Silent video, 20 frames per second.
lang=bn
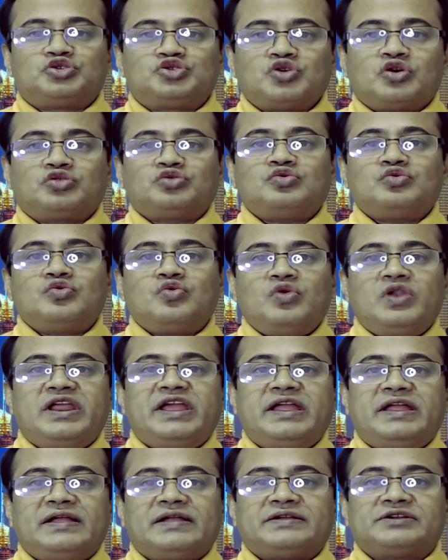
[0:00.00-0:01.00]

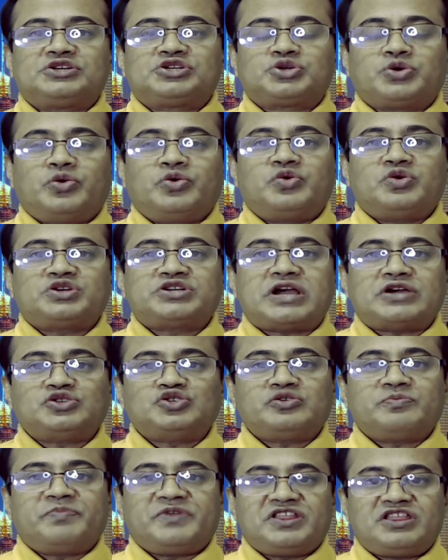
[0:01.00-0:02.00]
যতগুলি
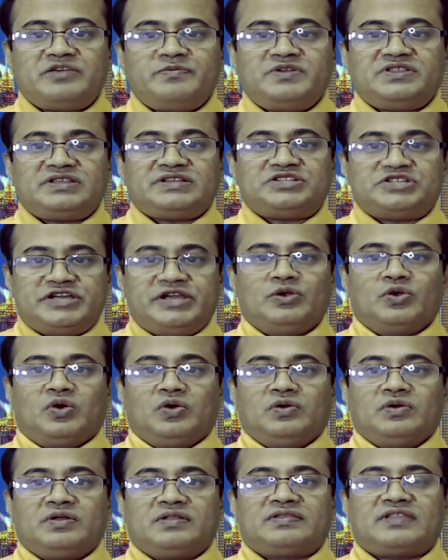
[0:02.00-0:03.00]
স্বৈরশাসক পৃথিবীতে ছিল
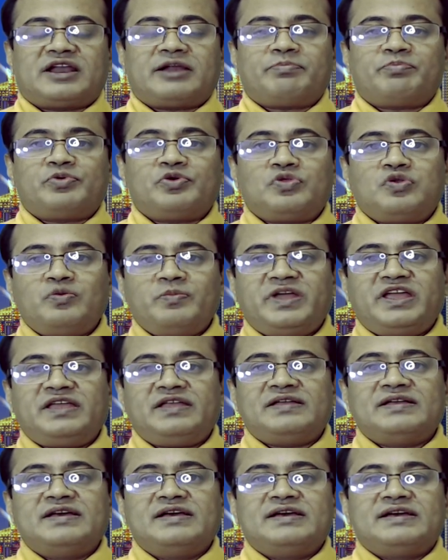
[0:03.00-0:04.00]
তারা প্রথমেই
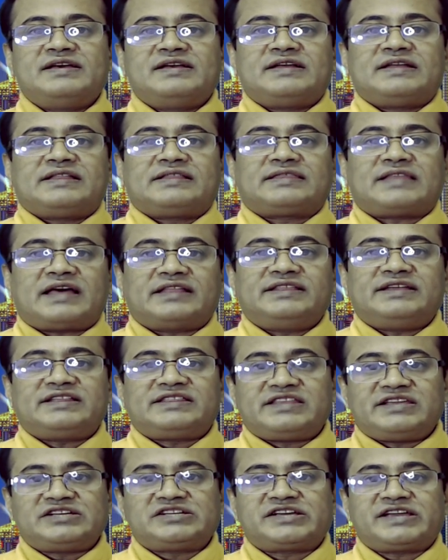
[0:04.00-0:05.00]
তাদের
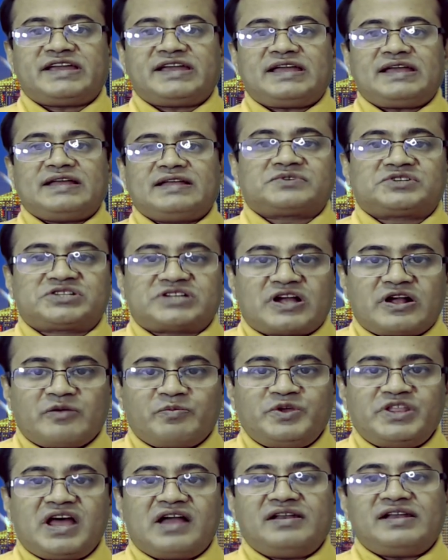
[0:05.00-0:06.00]
দেশকে
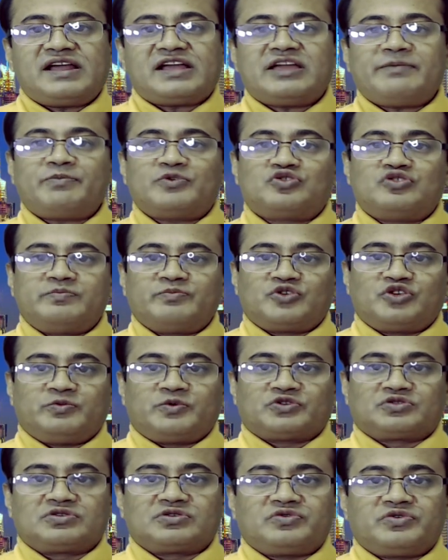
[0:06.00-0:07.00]
সংবিধানটাকে প্রথম
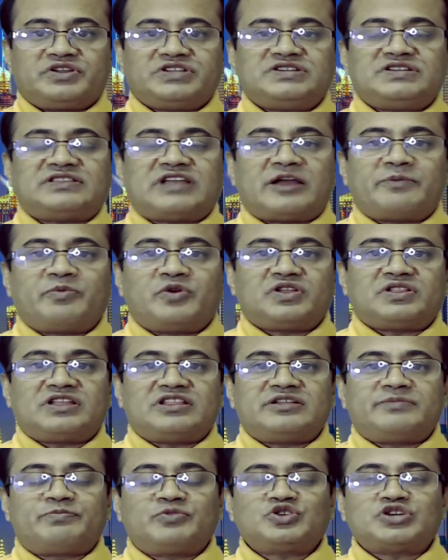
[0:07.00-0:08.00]
পরিবর্তন করেছে তারপরে
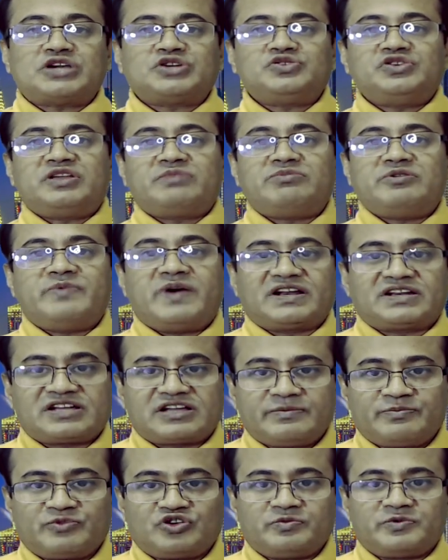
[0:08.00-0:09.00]
তাদের প্রশাসনিক
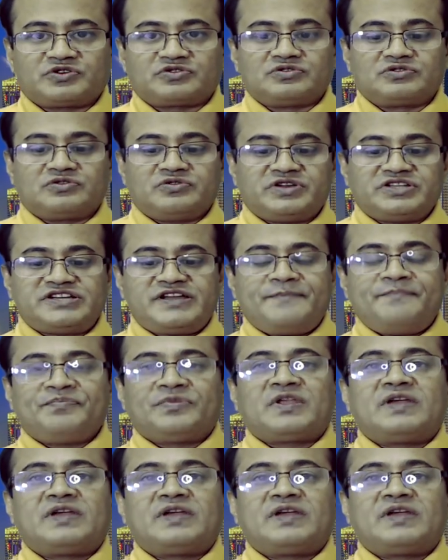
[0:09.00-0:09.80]
বিভাগটাকে পরিবর্তন করেছে